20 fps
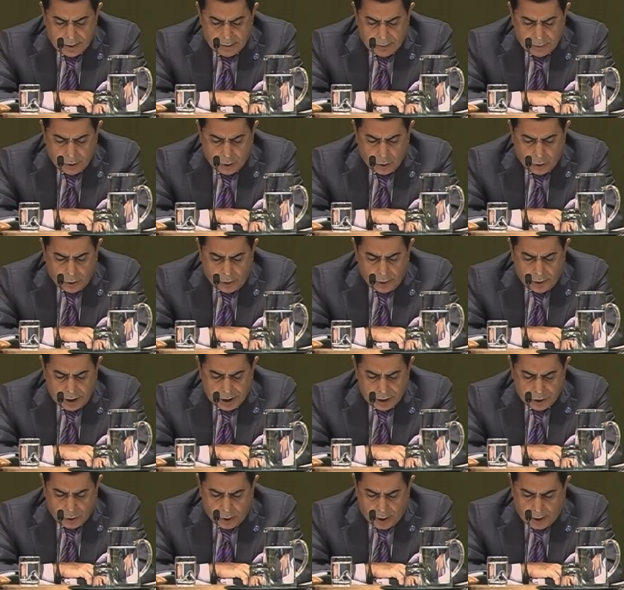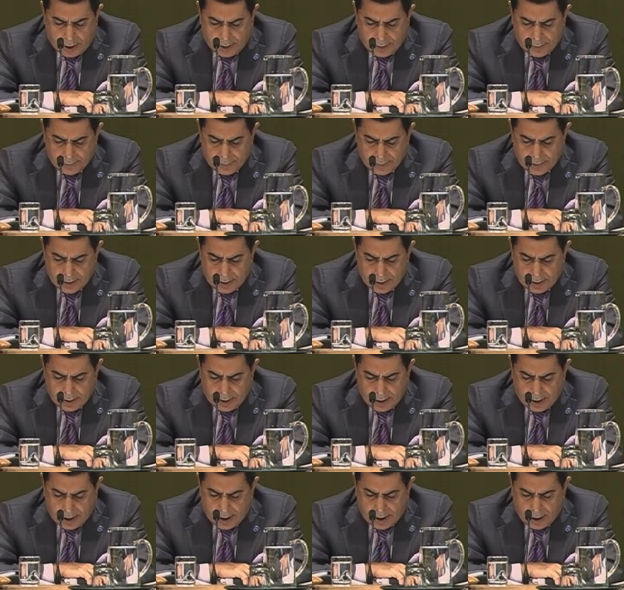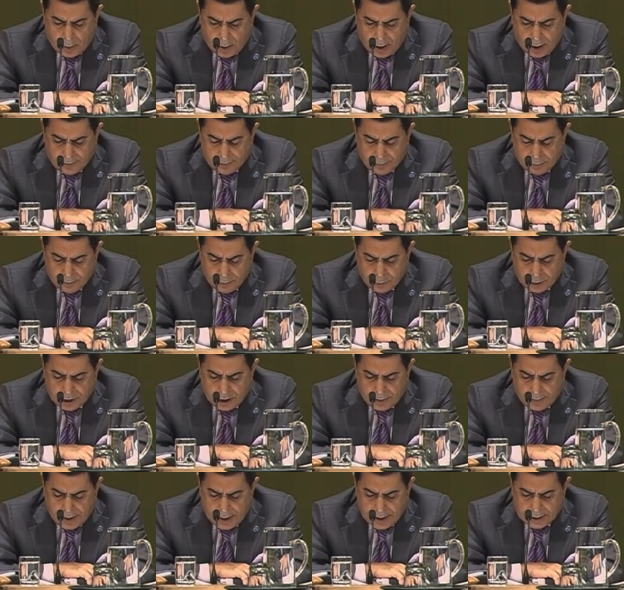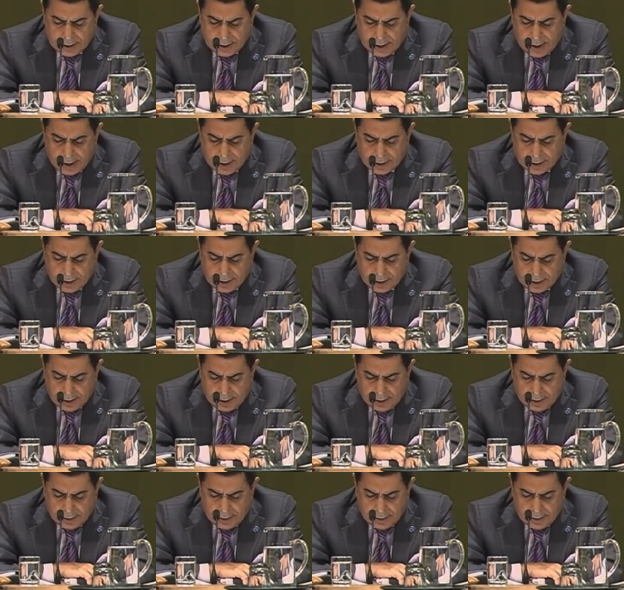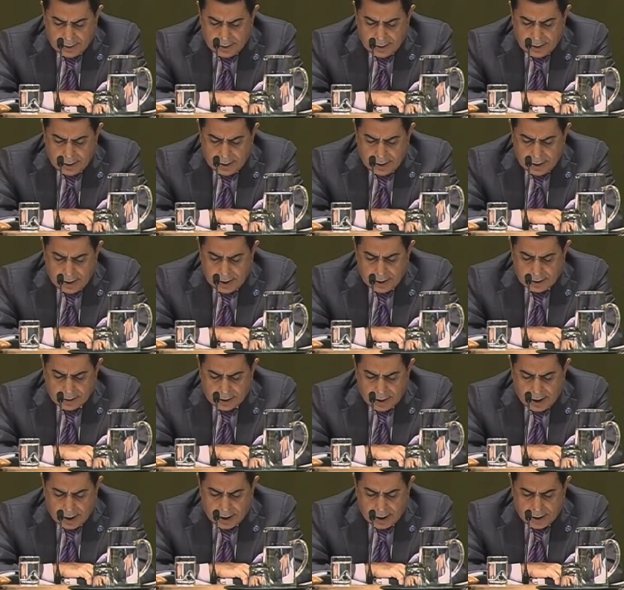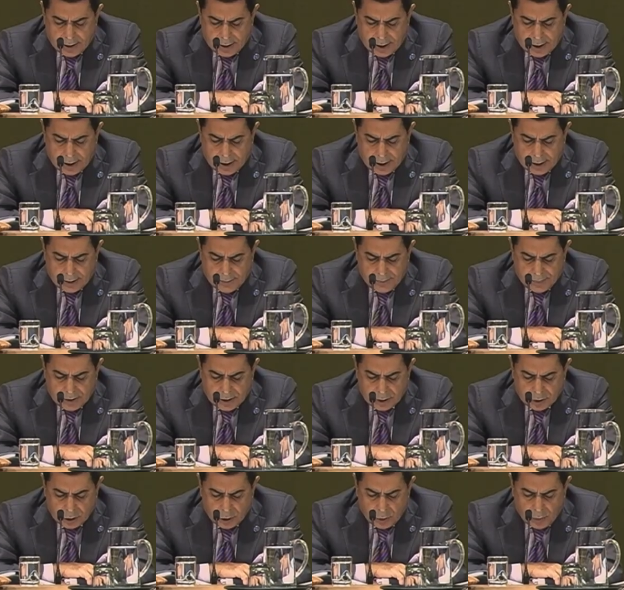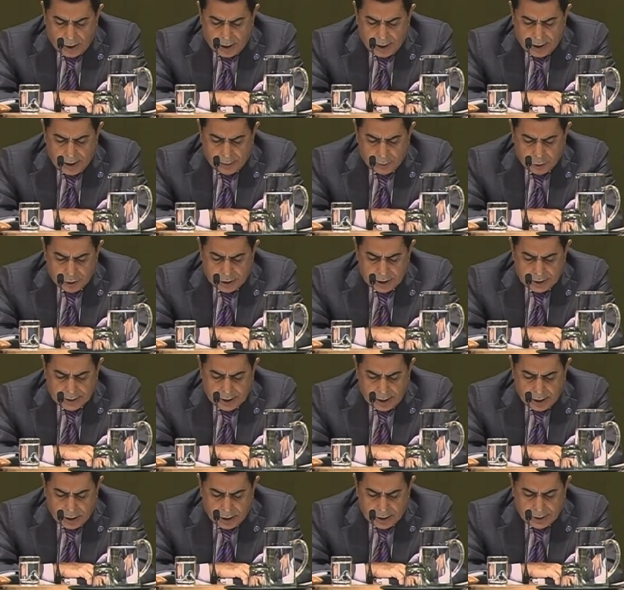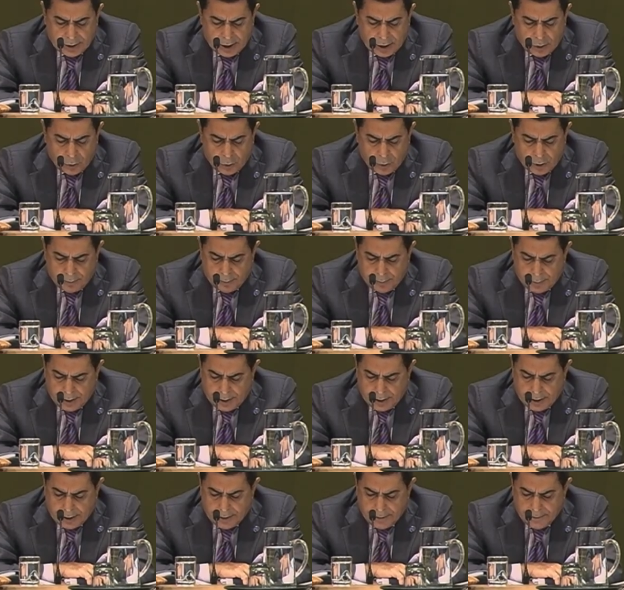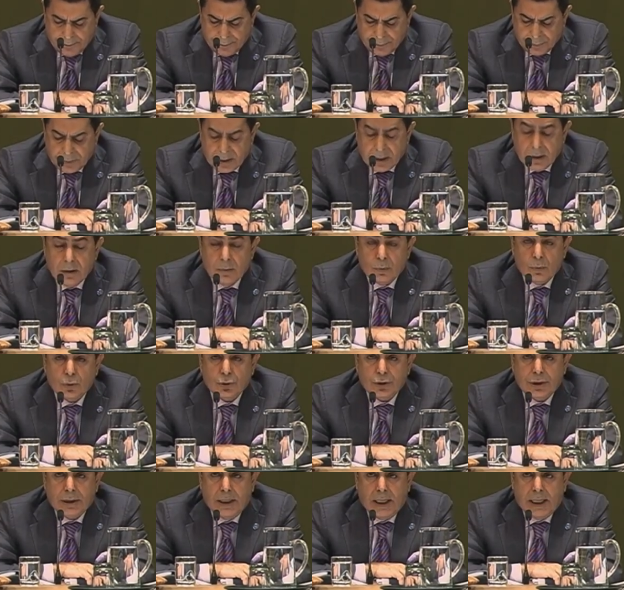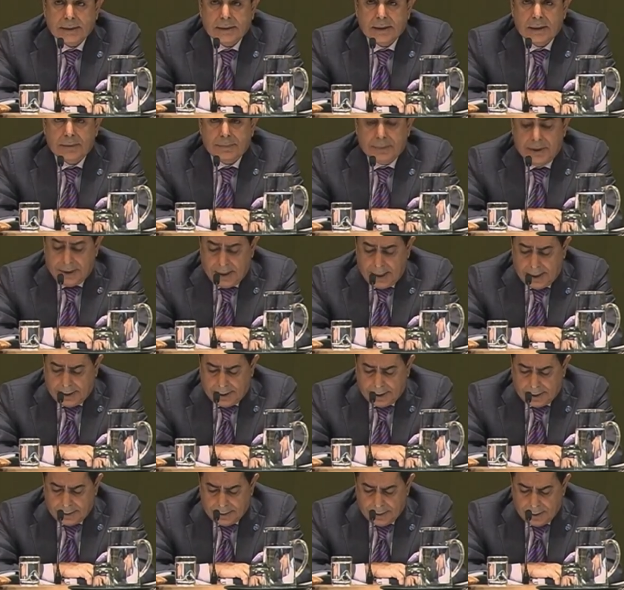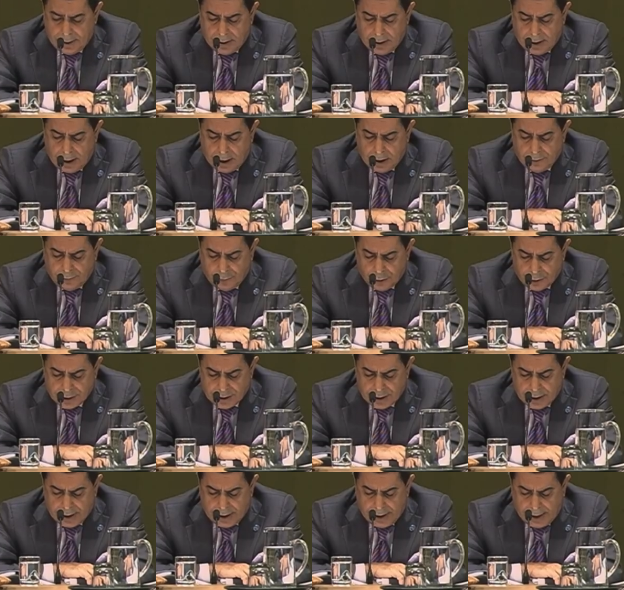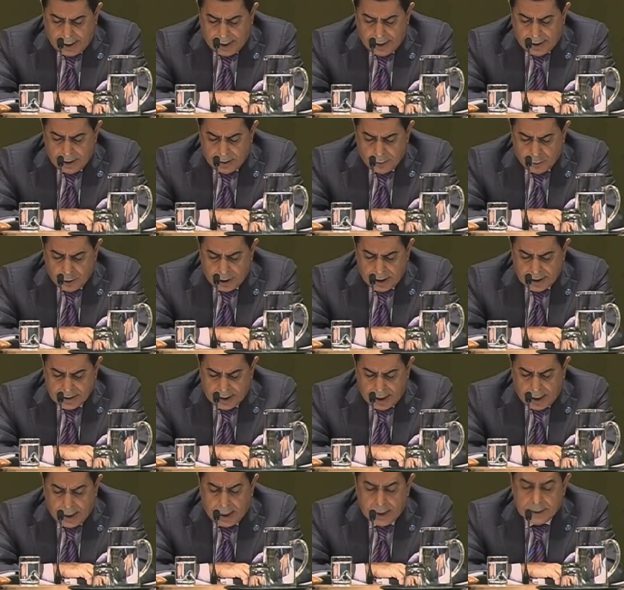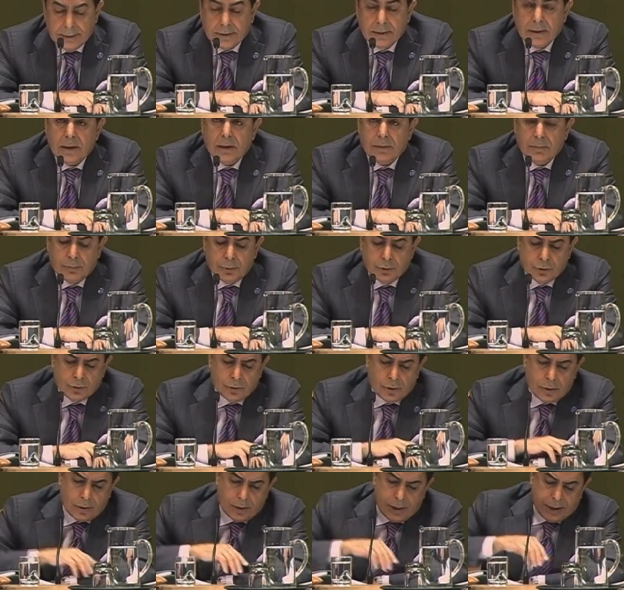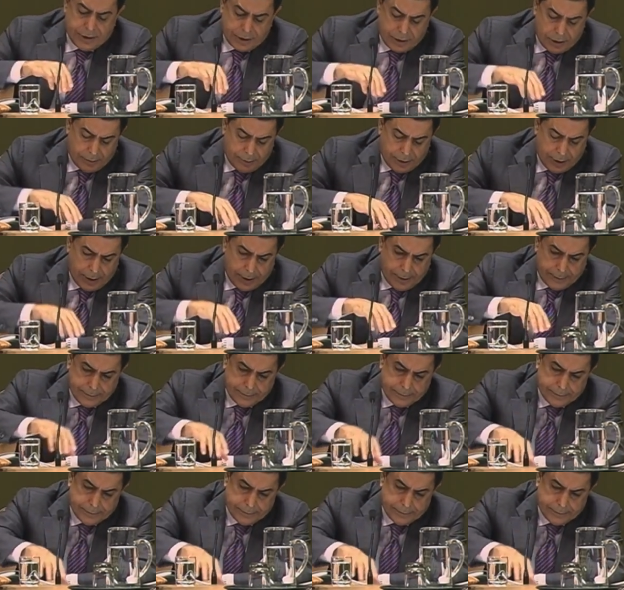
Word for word: بكل جرأة على وقف متبادل حقيقي لإطلاق النار طوال مدة الهدنة الأولمبية متيحة بذلك الفرصة لحل المنازعات بالطرق السلمية